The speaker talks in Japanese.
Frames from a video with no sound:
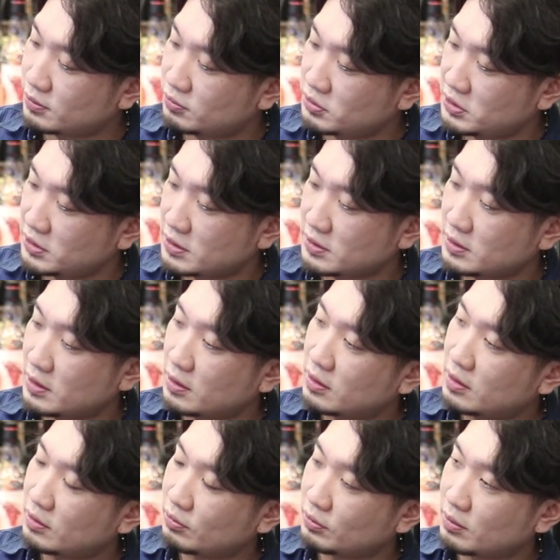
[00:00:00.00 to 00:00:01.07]
美しいですね
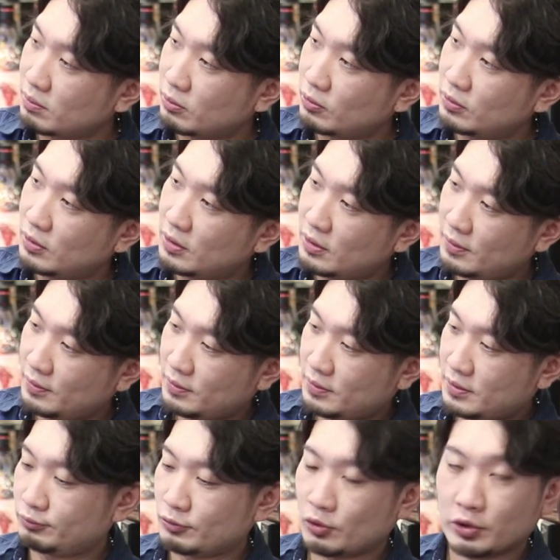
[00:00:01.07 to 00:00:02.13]
とても
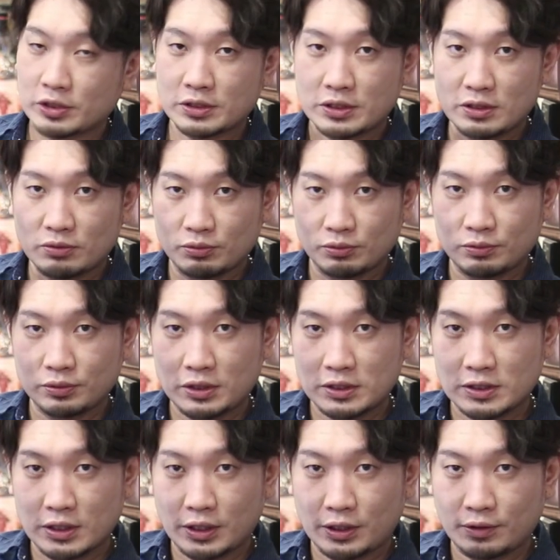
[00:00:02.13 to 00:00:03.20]
これですねこの
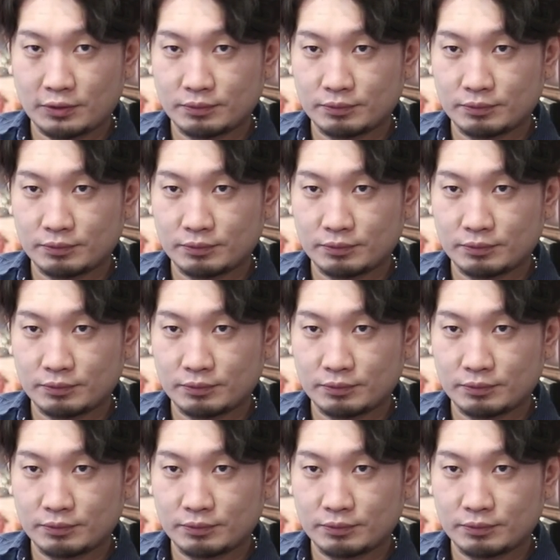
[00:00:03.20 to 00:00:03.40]
デザイン、